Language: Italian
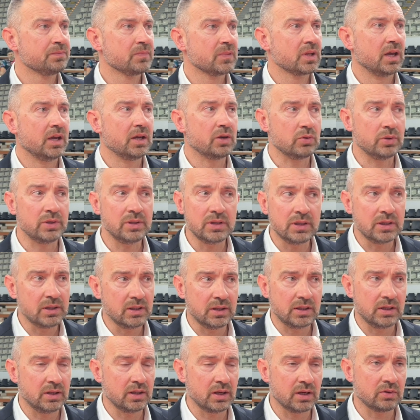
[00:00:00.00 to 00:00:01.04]
e
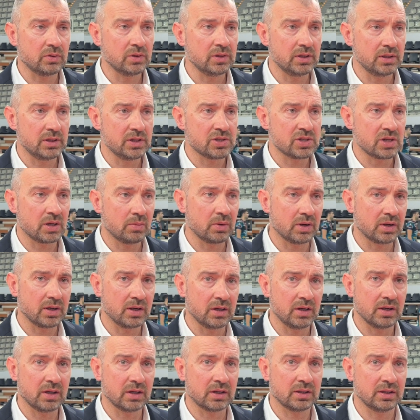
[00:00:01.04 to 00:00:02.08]
quindi, e quindi diciamo
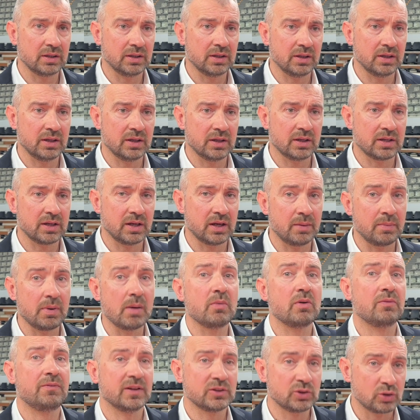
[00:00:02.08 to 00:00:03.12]
che, che, che,
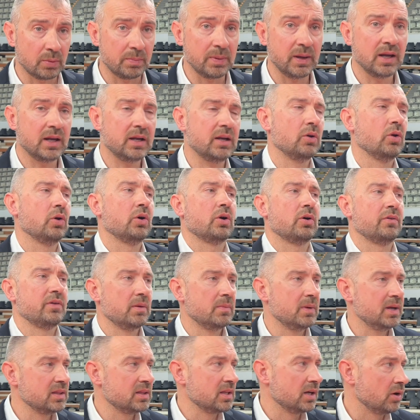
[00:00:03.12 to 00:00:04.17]
abbiamo fatto bene, loro
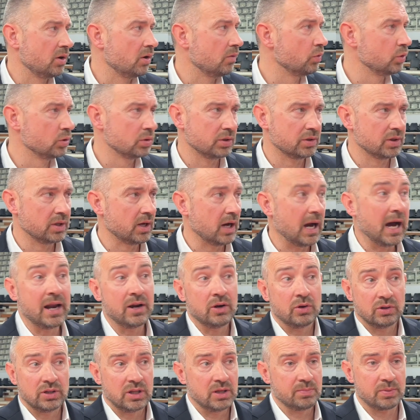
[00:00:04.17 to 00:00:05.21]
ovviamente hanno, dei,
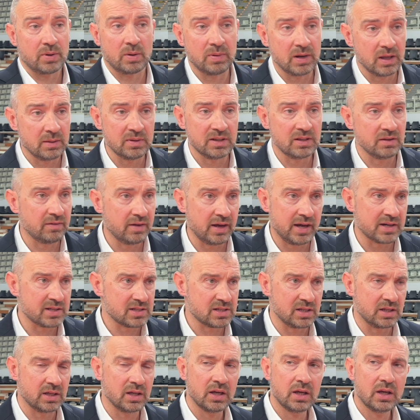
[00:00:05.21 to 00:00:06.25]
hanno dei, problemi
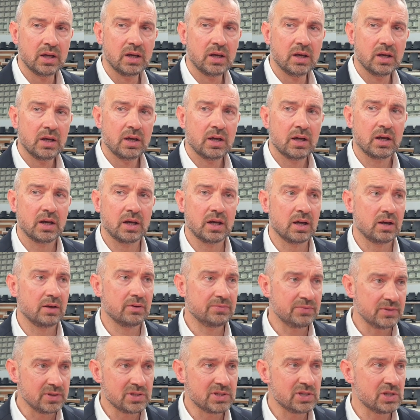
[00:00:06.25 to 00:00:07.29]
diversi
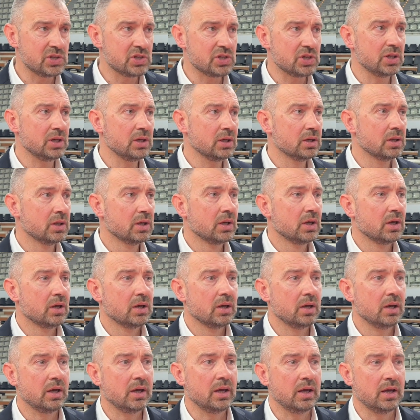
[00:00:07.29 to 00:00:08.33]
fisici,
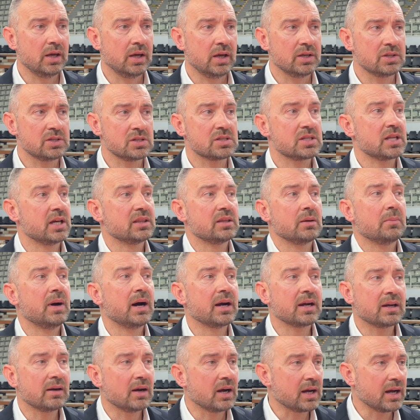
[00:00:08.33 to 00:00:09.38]
c'è stata
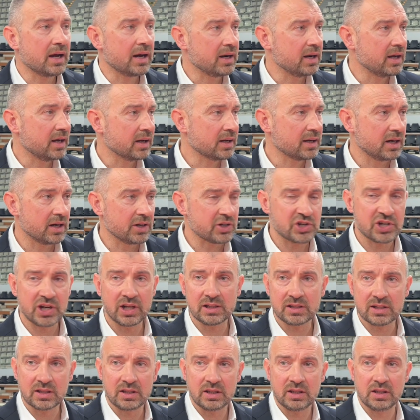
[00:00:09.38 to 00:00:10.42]
magari anche la
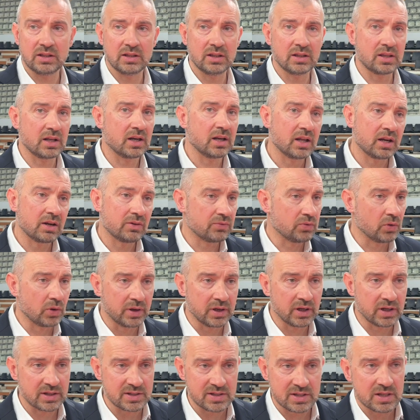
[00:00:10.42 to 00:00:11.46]
scelta di, tenere
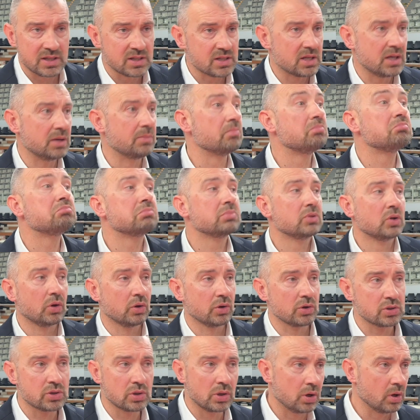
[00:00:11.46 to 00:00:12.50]
fuori Casischi, non
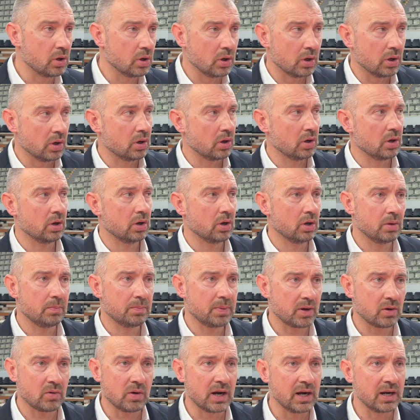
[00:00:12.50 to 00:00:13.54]
lo so
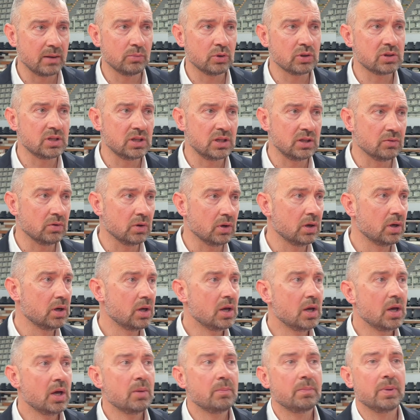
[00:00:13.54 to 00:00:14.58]
per quale motivo,
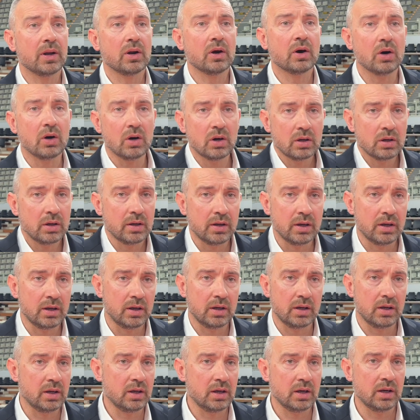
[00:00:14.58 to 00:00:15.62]
però
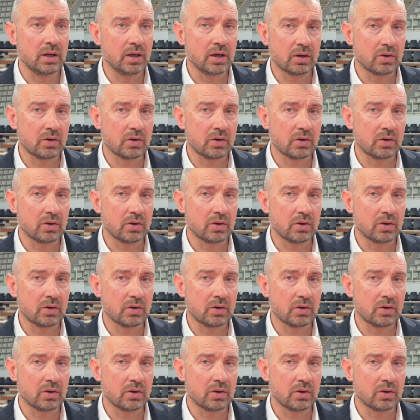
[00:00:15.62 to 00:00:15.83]
eh,